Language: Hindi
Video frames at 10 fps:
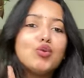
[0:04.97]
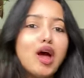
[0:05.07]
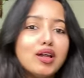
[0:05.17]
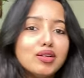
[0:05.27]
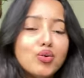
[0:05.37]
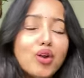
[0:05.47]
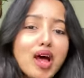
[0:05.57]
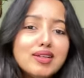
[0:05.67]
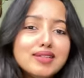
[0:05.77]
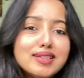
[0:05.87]
उड़ान
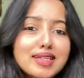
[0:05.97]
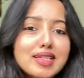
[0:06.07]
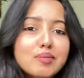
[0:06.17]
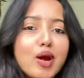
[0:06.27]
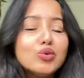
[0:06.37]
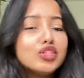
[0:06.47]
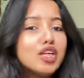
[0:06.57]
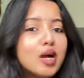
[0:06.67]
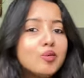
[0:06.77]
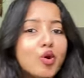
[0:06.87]
उड़ान इज अ टेल अबाउट अ
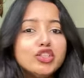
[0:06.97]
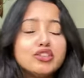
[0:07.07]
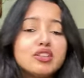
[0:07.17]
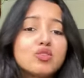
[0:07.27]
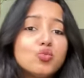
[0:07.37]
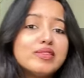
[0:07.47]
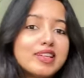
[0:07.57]
यंग बॉय जिसे स्कूल से